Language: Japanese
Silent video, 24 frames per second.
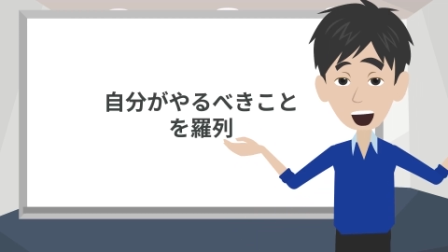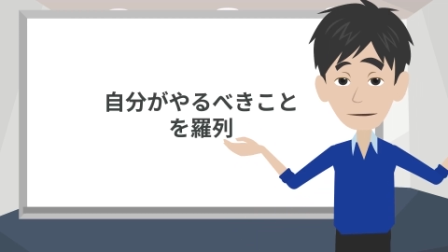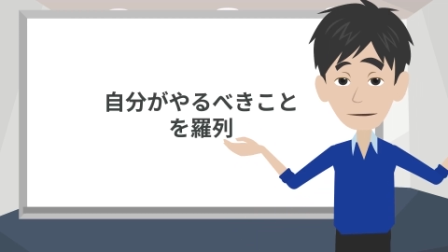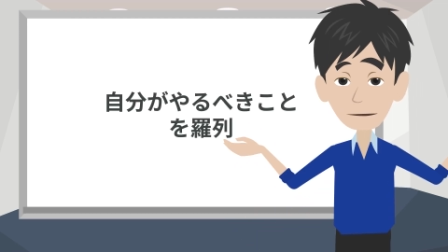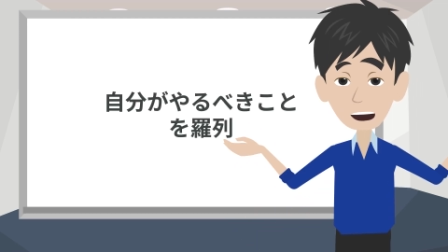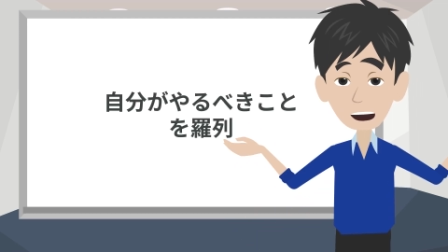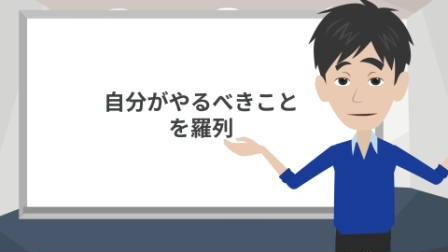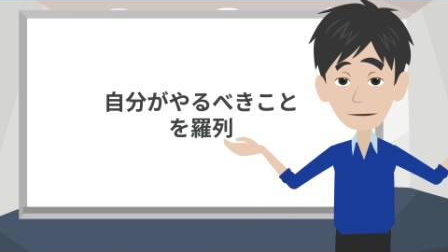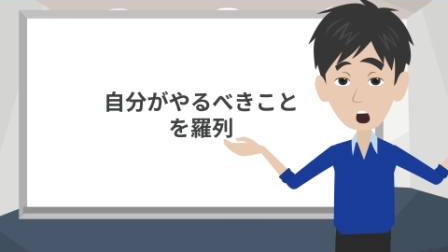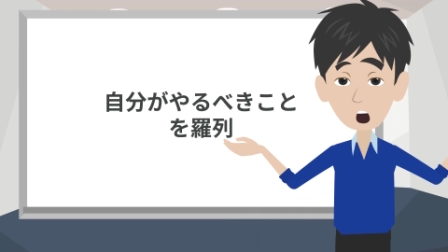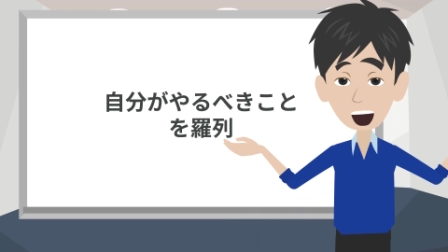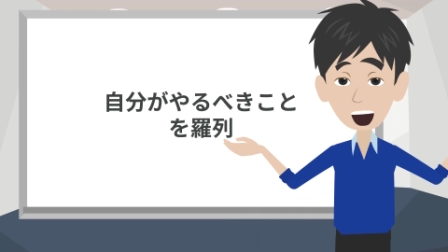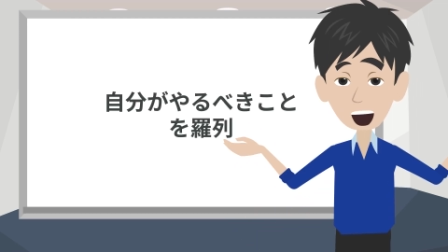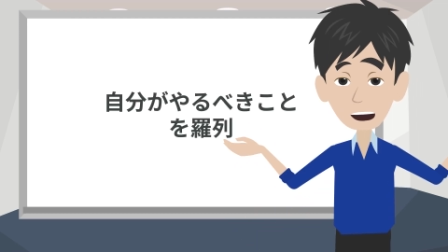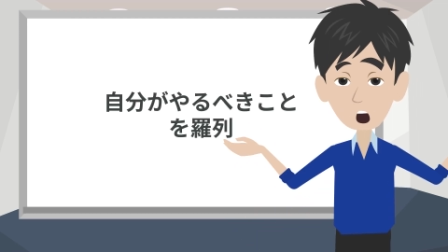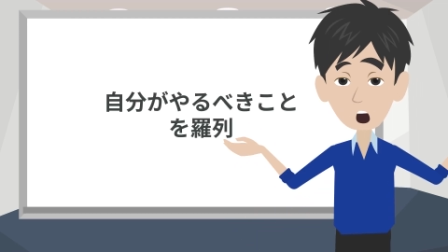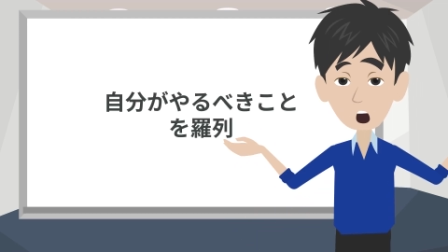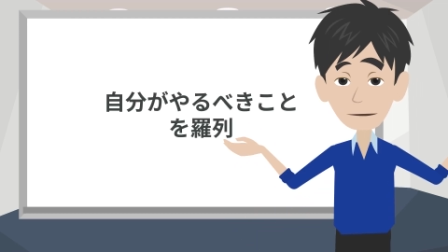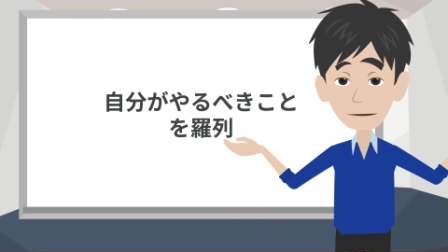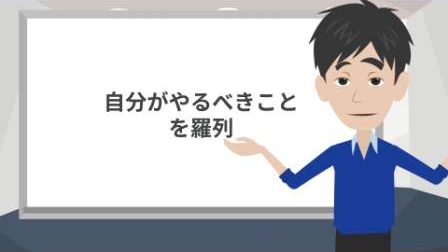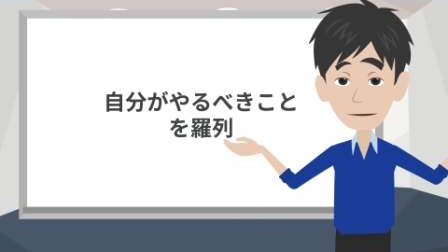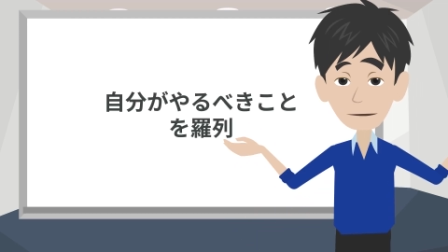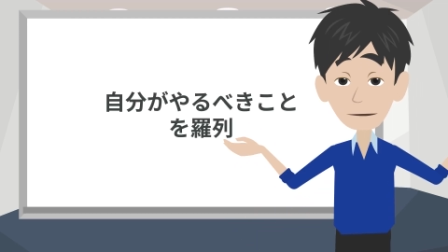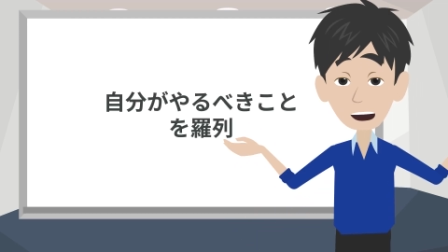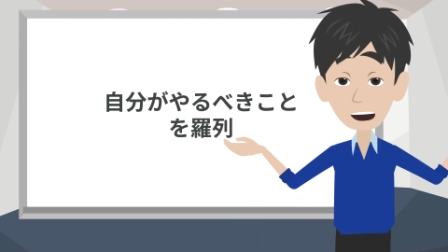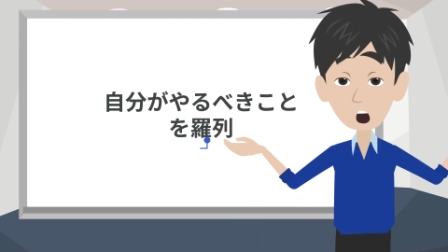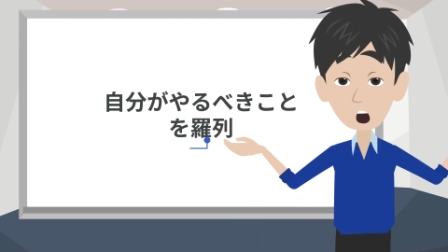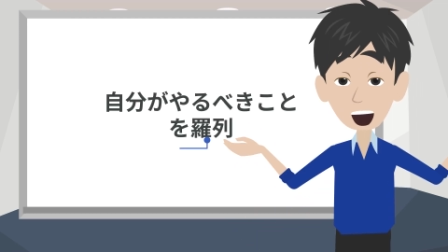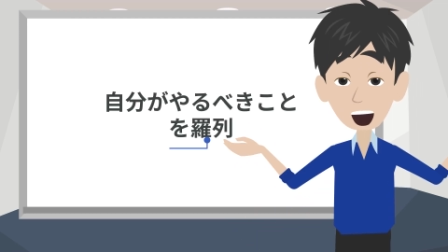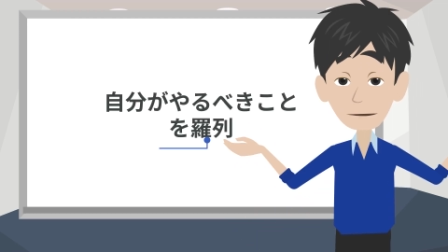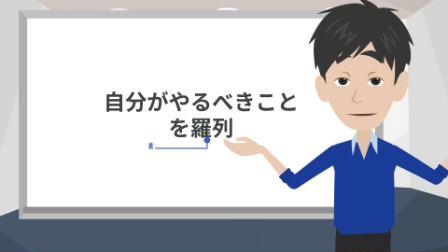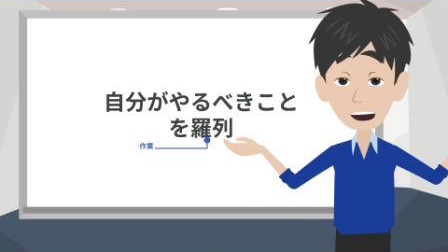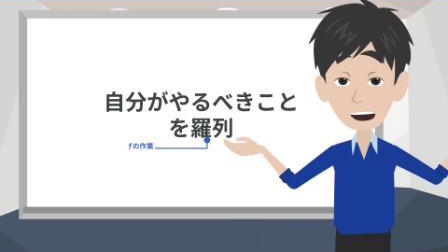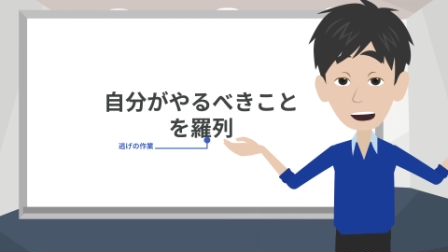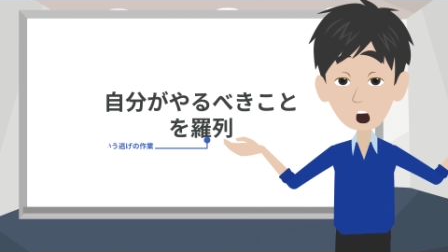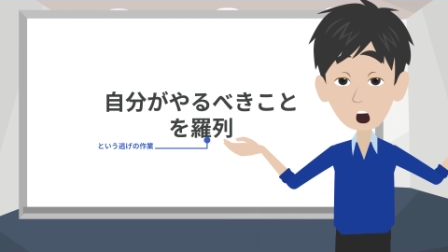まあこれも勉強
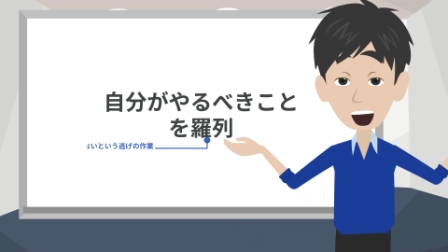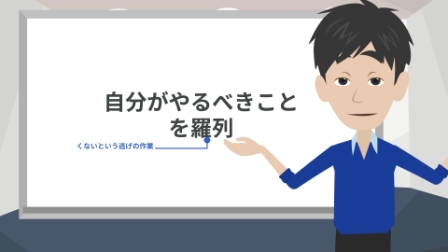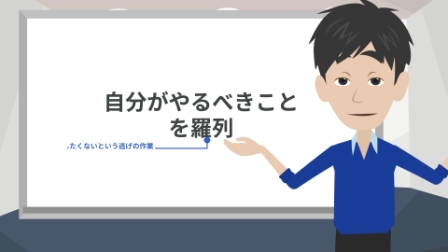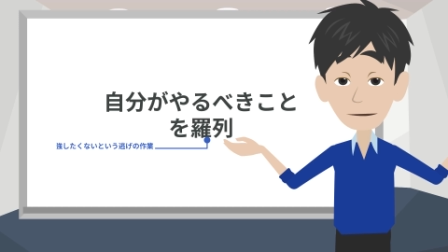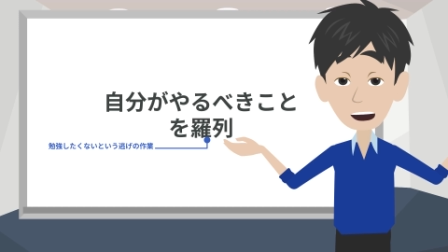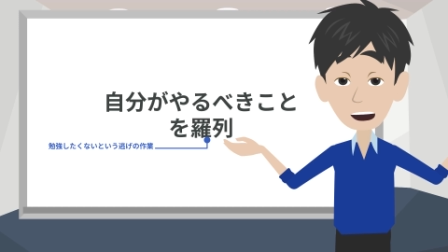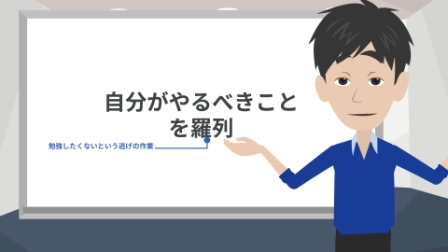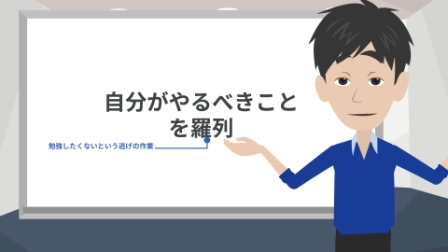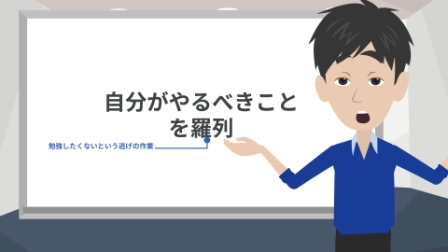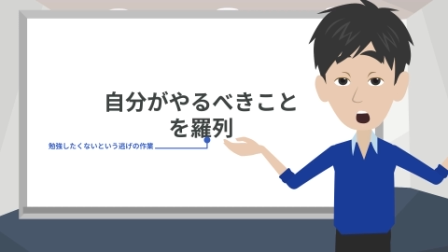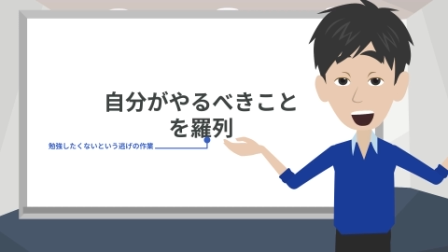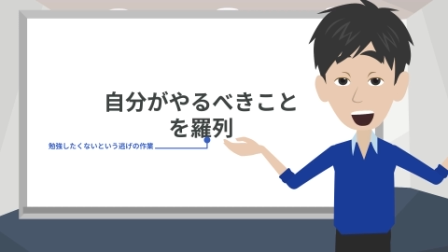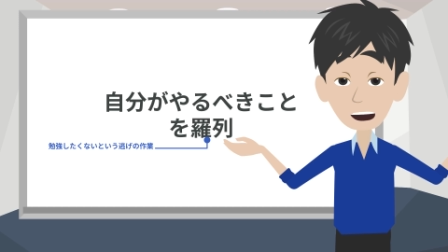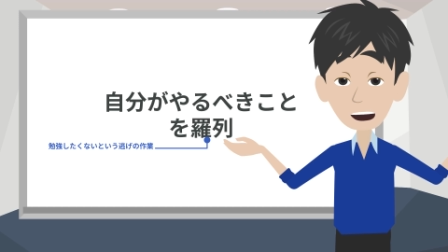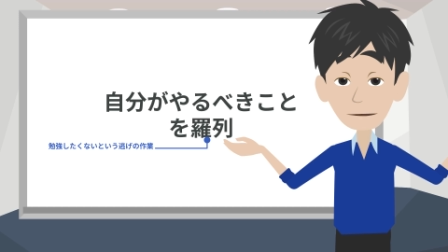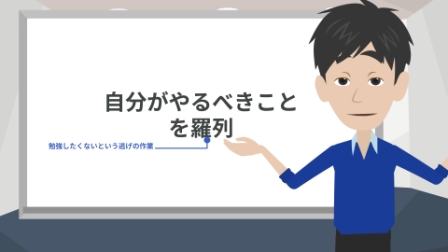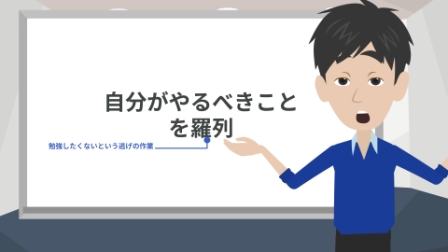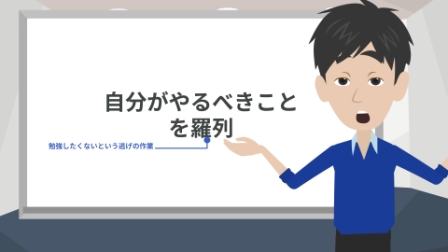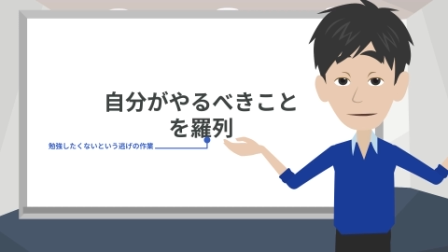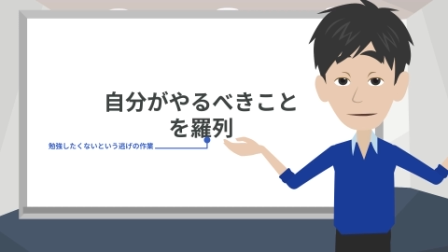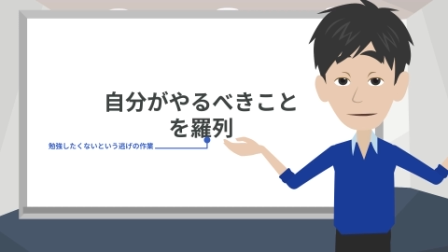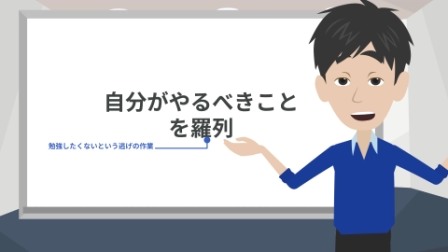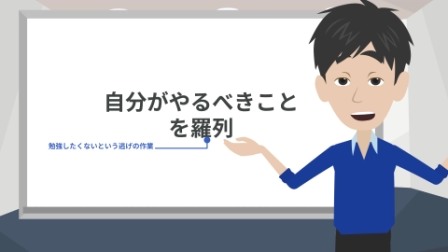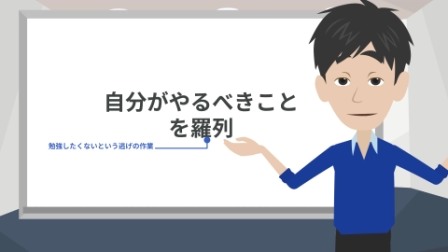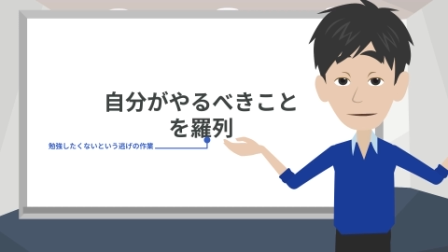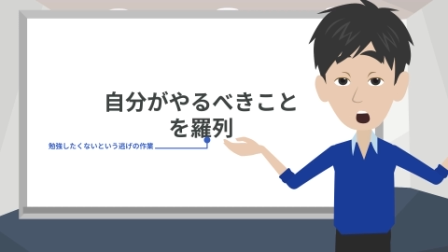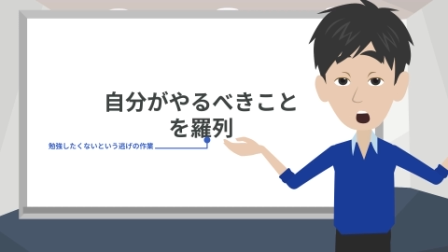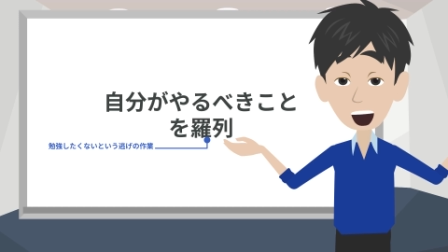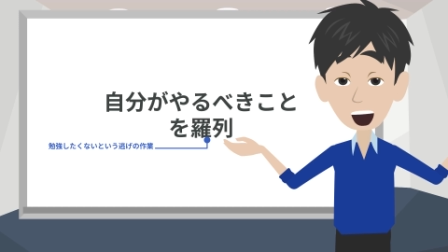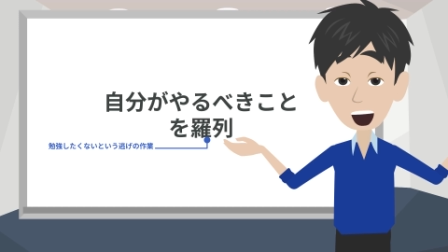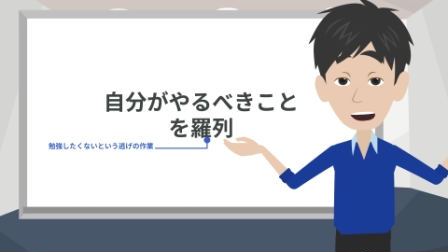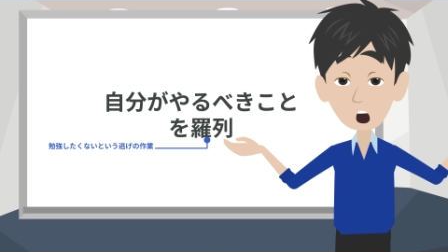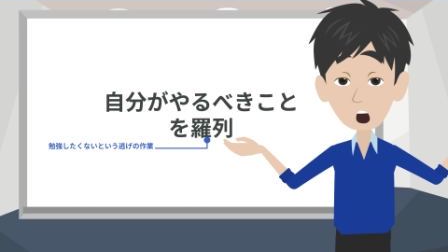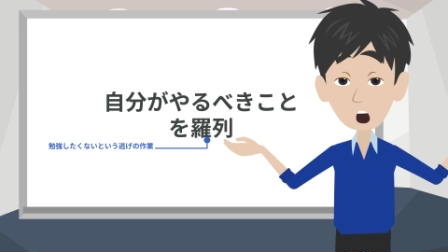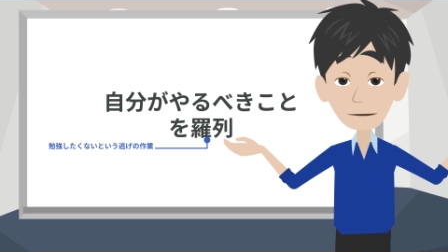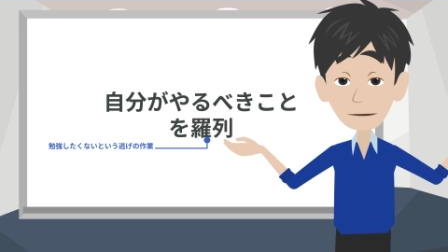したくないっていうところから
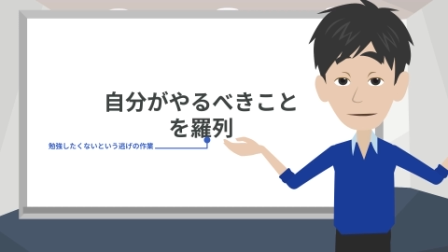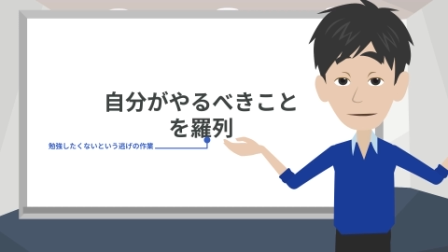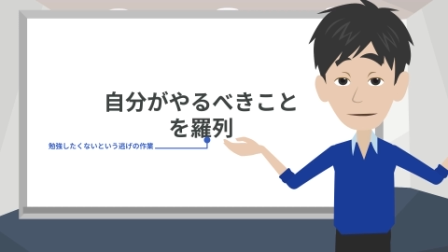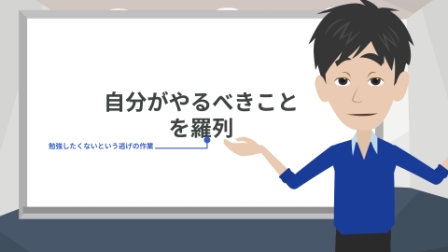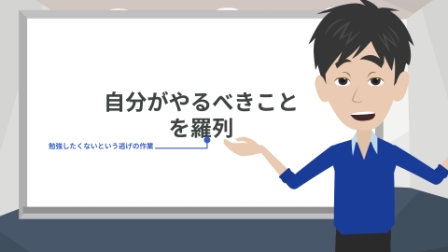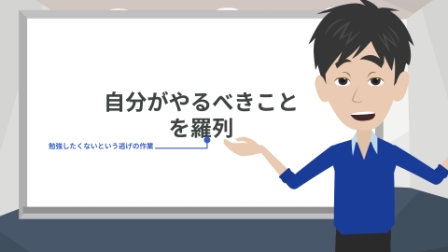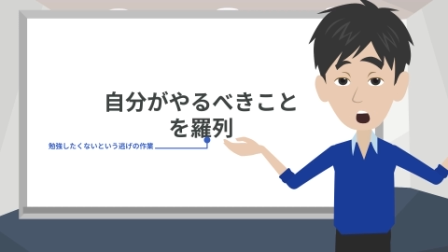来る